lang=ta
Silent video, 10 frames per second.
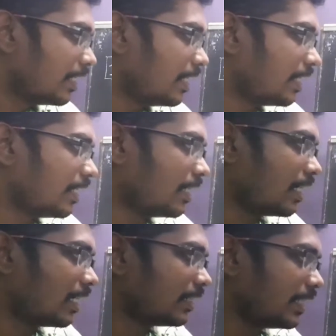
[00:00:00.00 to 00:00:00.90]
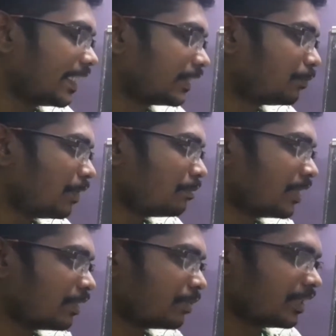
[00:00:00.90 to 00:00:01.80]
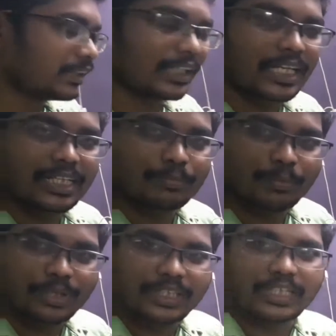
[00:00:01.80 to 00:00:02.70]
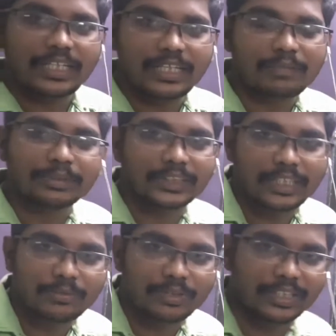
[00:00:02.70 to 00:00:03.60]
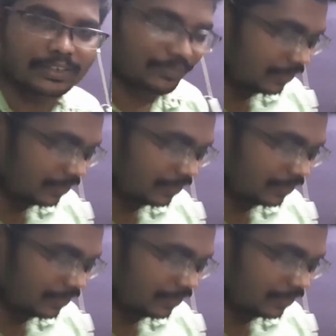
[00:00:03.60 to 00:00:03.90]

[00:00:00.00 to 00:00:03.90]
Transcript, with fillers: இது என்னென்னா அந்த எக்ஸ்பிரிமெண்ட்டை பற்றி சரியாக புரிதல் இல்லாமல் செய்யக்கூடியது